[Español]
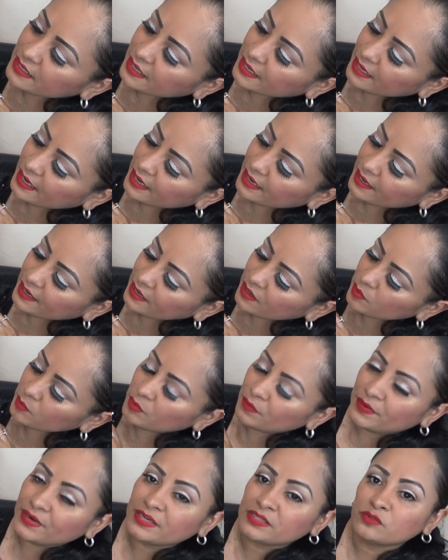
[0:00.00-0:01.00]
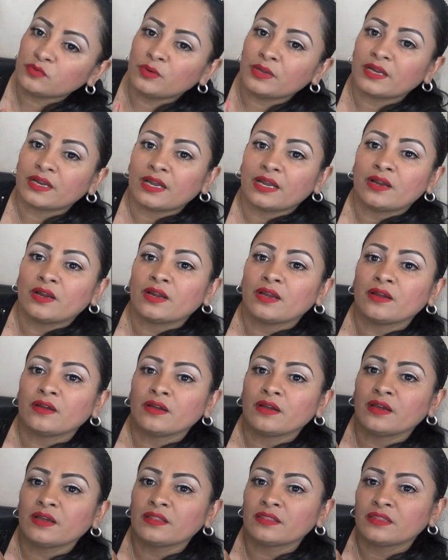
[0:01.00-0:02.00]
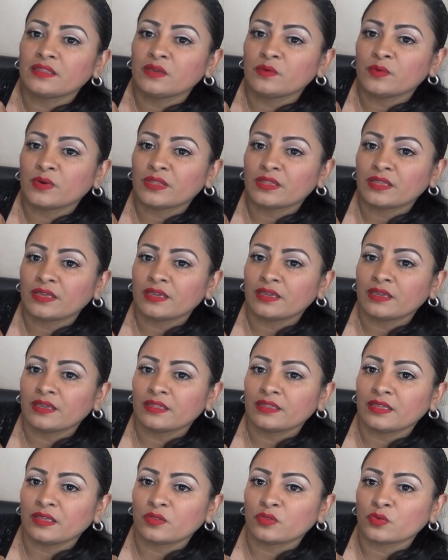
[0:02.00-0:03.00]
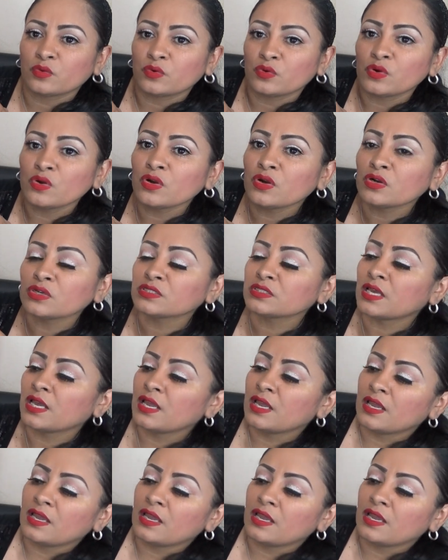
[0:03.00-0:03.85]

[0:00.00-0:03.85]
la caja, como ven es una caja antigua de, de Anton Host.